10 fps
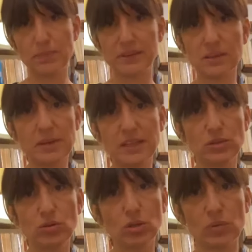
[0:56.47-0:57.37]

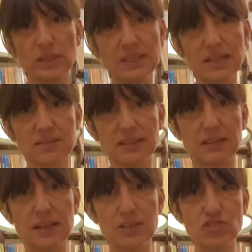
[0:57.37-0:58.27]
l'appartamento e quindi la
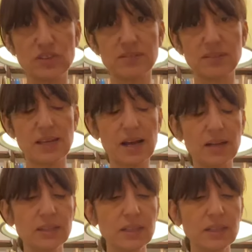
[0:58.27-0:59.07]
sede dell'agenzia.